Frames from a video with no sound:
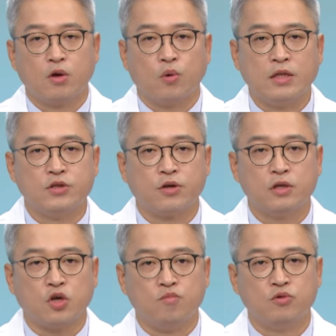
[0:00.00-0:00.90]
관절을
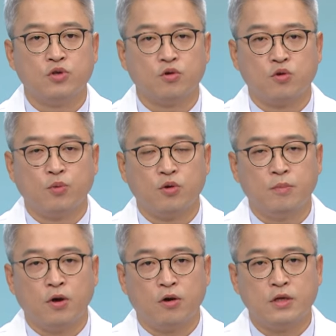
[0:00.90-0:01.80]
전문적으로 보는
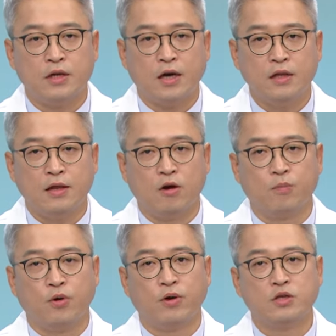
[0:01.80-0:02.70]
병원이나 대형
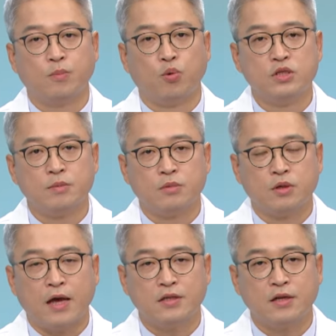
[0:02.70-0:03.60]
병원에서 음. 보시
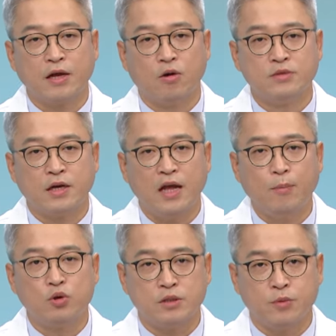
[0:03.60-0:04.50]
엑스레이 검사를
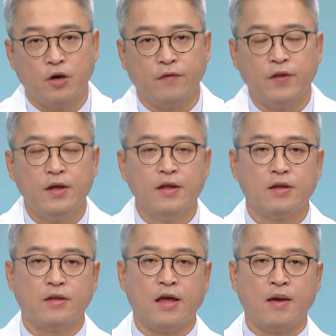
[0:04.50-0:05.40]
해보시면
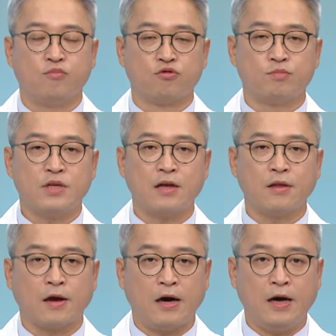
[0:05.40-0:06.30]
네. 내 무릎
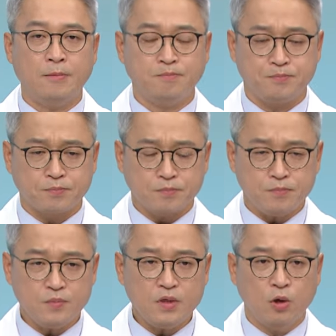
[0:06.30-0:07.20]
상태가
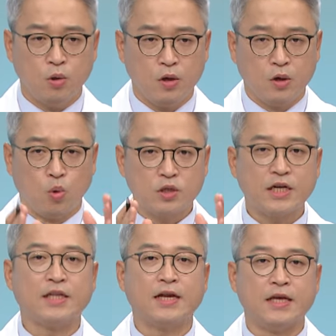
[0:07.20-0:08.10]
네.
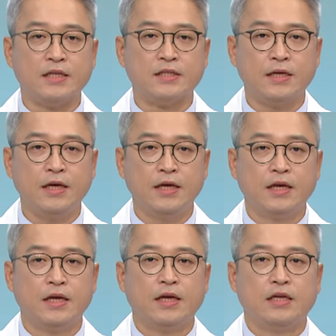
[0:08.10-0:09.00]
오자다리인지
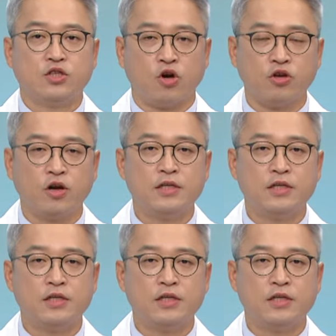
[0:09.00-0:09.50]
정렬